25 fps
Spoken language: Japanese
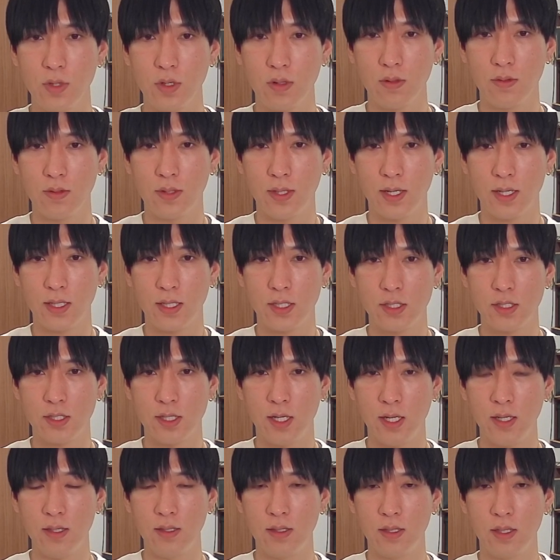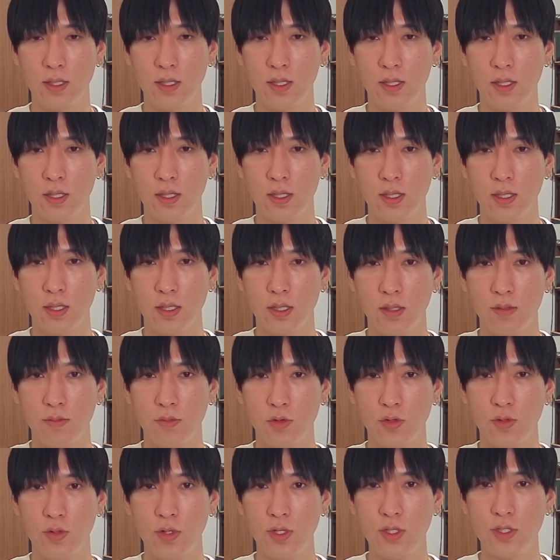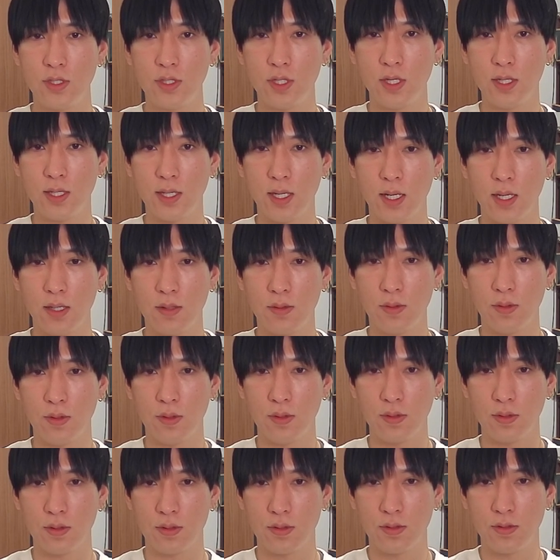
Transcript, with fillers: んな形でね。寄り付きからこう、